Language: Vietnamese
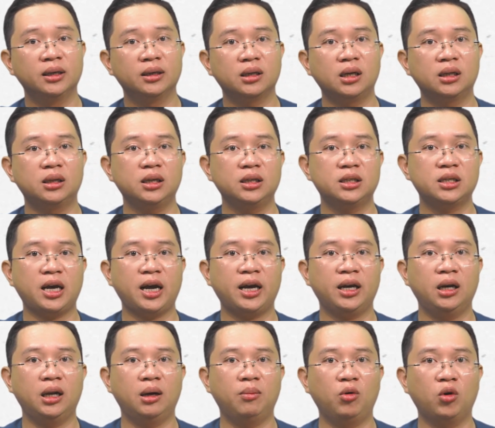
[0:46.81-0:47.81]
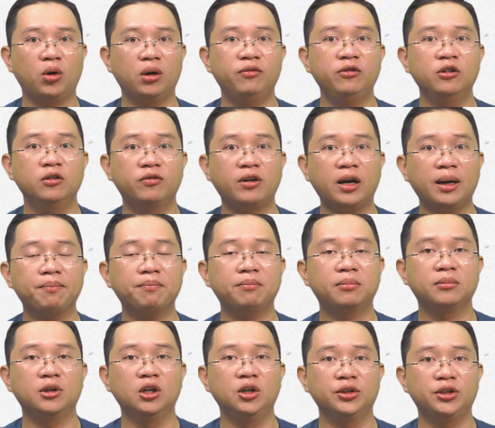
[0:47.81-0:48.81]
nên TCA là một cái phương pháp
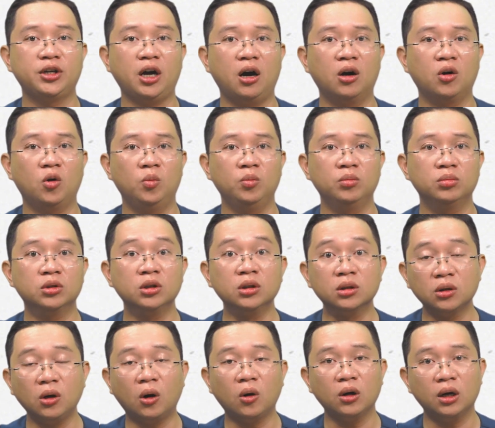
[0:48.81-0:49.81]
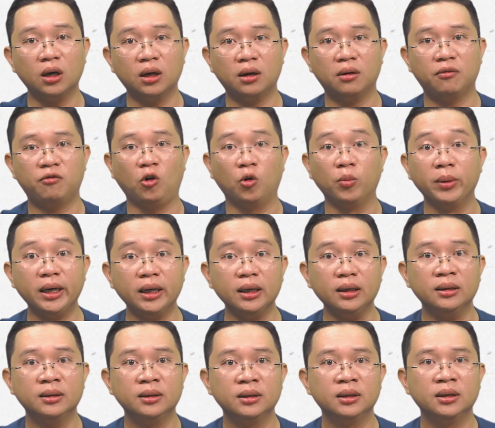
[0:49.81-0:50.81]
lựa chọn cũng tương đối là phổ biến
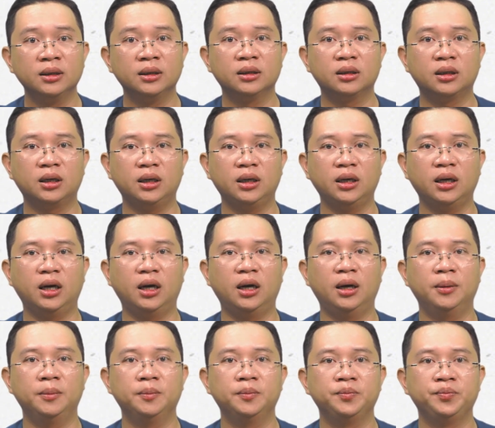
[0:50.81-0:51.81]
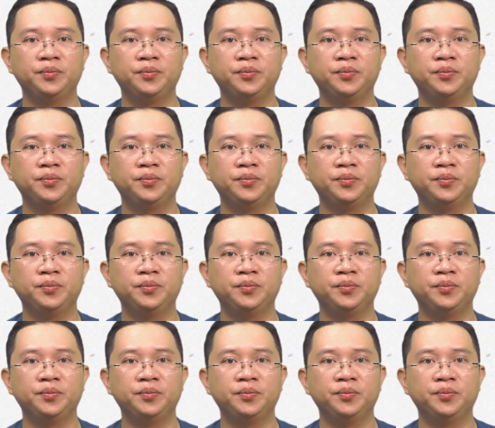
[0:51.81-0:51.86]
thì uh,